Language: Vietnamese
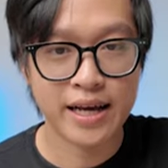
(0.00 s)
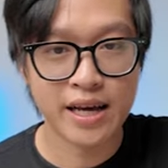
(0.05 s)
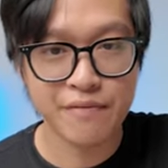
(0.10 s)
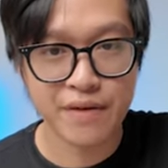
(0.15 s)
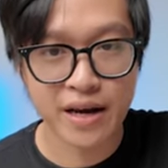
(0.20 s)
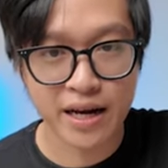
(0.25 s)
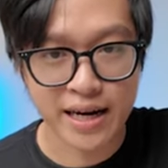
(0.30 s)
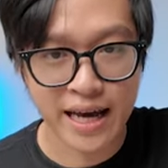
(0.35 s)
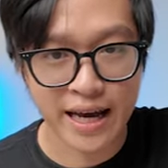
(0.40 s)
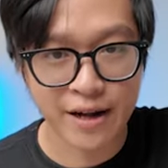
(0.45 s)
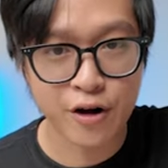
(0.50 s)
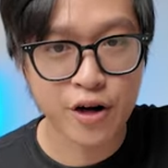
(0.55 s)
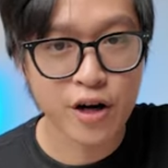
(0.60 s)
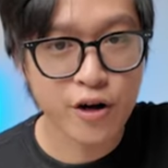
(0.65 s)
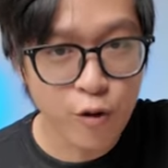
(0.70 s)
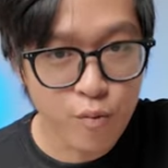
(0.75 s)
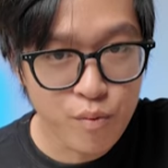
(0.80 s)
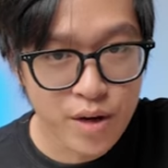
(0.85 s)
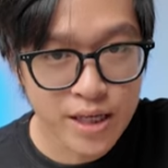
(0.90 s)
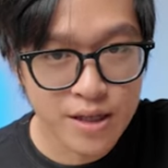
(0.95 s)
cái việc này nó đã
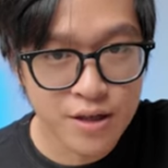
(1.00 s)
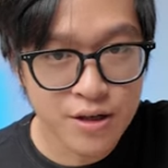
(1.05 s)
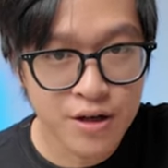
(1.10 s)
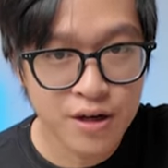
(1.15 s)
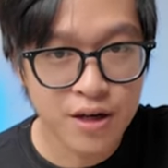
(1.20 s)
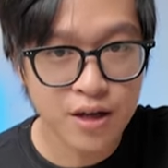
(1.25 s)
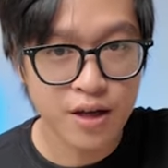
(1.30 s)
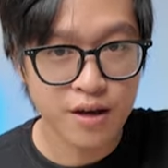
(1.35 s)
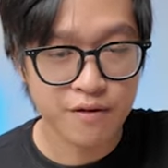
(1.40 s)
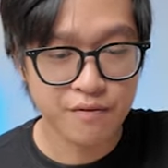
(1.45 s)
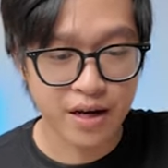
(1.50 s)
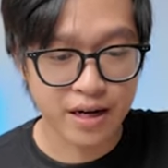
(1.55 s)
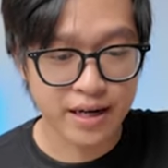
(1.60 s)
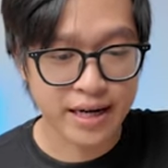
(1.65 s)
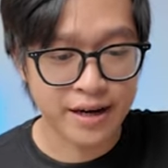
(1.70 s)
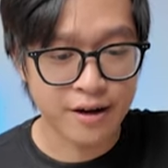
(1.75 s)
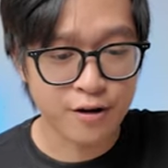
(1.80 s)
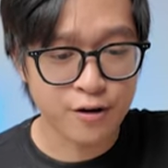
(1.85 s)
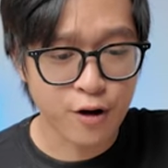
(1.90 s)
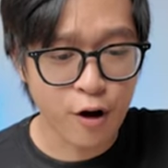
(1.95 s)
đúng hay chưa, việc
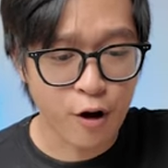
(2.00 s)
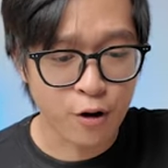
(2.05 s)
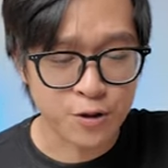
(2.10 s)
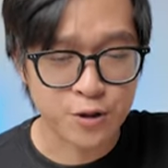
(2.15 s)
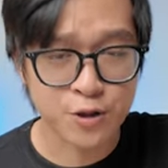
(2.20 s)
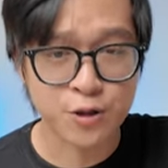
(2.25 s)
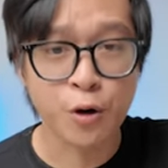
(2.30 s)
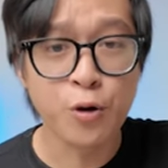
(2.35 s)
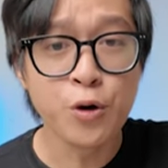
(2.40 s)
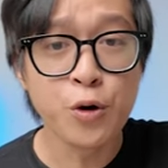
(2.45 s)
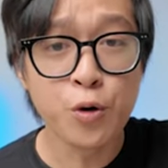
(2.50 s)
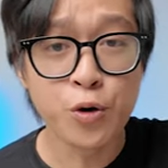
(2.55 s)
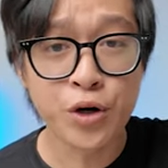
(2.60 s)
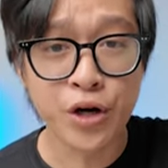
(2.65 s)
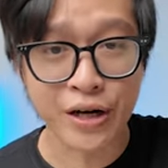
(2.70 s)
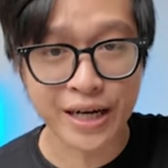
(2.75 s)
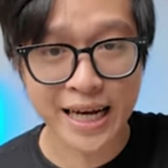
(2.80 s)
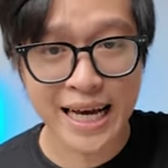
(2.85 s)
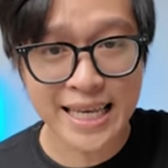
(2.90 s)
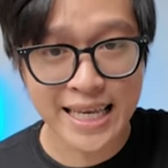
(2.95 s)
này nó còn tối ưu
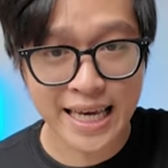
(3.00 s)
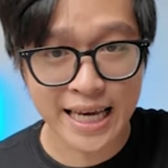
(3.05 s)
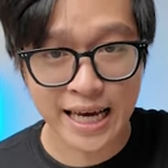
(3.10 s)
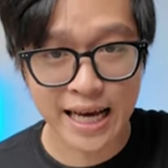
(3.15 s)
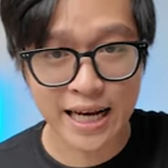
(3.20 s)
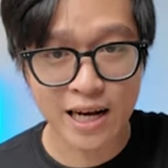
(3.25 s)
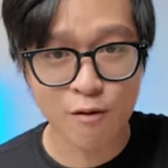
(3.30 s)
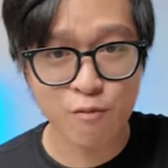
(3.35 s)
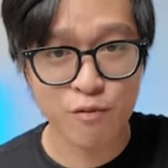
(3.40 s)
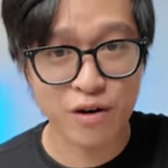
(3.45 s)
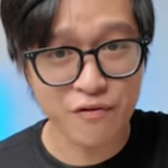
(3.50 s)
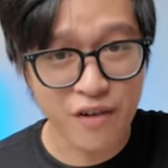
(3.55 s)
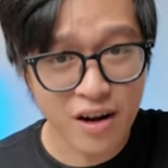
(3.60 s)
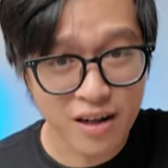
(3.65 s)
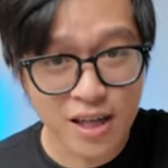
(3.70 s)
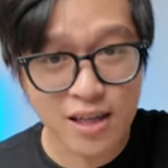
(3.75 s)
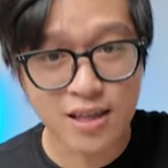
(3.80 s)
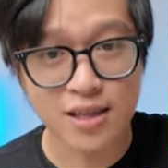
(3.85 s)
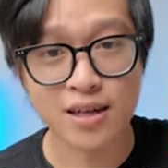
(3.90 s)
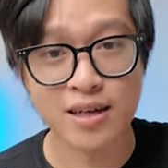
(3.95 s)
được cái gì hay không, phải
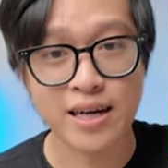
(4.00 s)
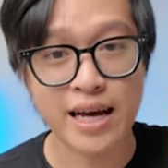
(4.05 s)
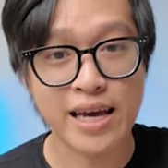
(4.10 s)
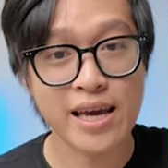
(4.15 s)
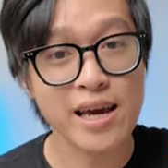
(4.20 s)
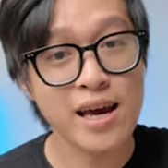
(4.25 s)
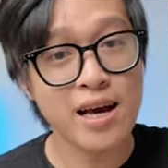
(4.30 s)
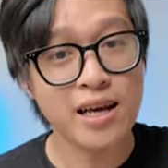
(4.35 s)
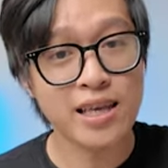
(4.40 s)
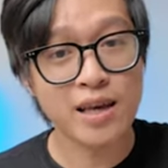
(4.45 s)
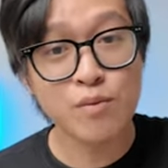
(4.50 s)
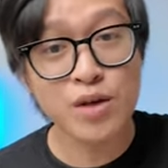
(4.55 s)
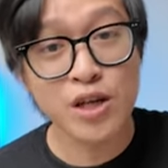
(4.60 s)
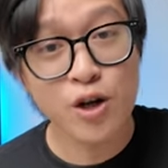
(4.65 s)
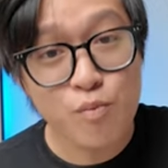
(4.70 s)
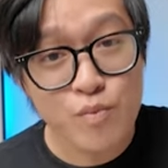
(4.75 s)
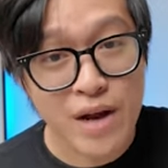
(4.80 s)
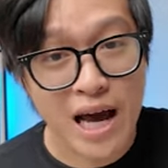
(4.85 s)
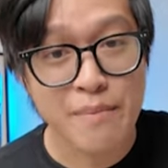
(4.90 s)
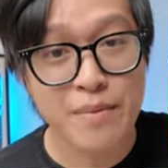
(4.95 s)
phân tích thật kỹ. Giống như
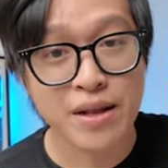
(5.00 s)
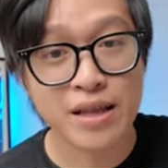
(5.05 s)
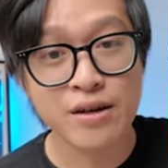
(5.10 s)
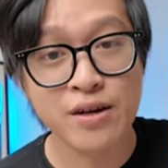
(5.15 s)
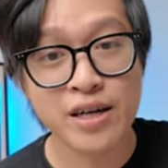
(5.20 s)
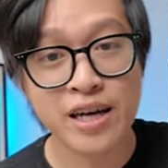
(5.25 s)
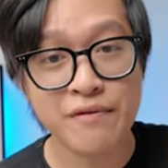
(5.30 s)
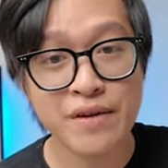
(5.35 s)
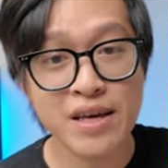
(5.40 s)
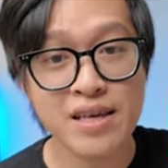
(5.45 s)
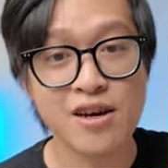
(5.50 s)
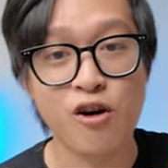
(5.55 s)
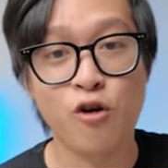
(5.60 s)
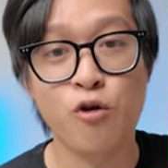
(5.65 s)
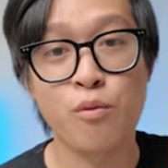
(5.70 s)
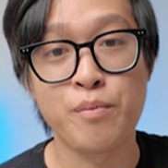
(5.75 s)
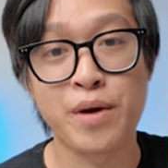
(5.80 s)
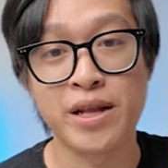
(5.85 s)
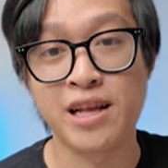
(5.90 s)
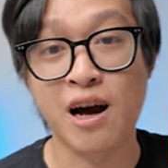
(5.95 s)
lúc nãy mình đưa cái ví
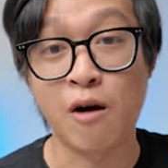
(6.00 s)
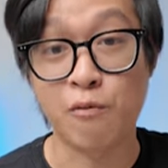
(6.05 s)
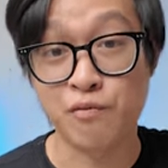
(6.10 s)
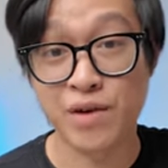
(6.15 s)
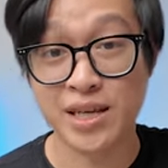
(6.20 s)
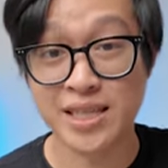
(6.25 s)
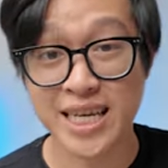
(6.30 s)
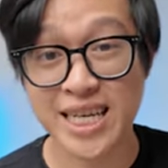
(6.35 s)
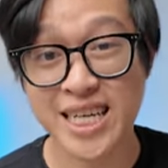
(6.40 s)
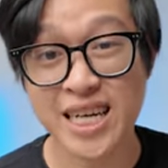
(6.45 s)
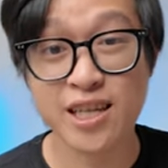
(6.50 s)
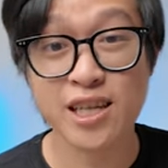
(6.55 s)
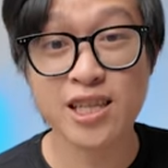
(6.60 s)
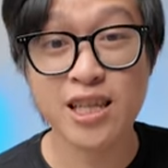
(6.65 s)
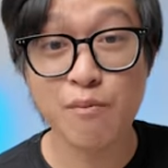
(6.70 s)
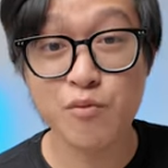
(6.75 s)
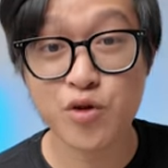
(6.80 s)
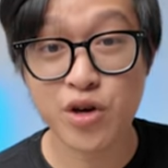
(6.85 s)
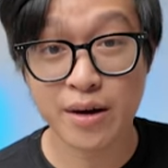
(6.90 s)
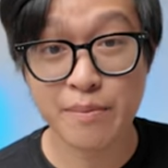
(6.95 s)
dụ mình học về xây kênh
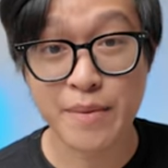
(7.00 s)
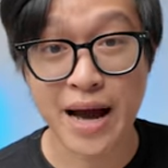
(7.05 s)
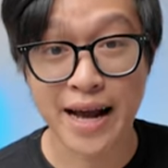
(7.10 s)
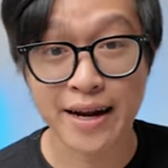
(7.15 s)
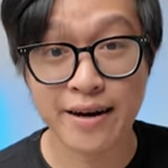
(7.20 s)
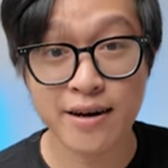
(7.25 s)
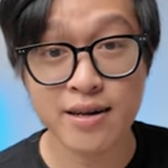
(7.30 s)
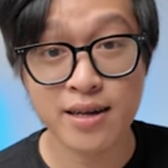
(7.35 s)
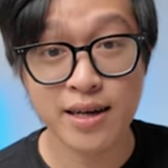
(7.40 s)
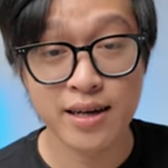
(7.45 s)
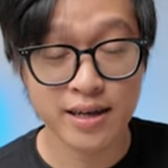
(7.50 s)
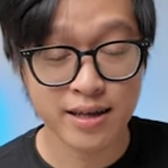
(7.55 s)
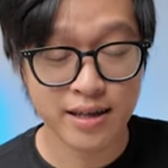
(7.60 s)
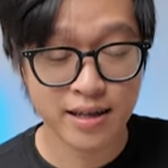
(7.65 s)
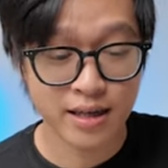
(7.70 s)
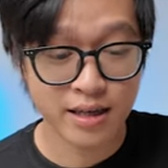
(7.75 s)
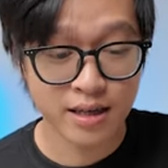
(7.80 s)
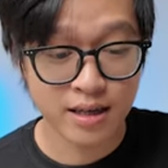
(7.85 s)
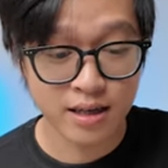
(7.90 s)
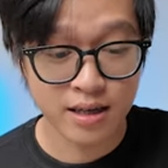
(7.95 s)
TikTok cho các bạn đó,
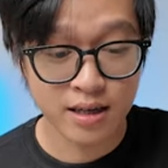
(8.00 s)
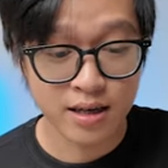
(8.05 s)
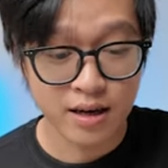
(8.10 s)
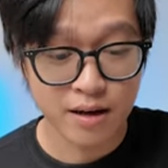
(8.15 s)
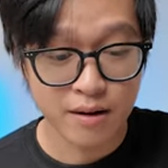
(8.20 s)
thì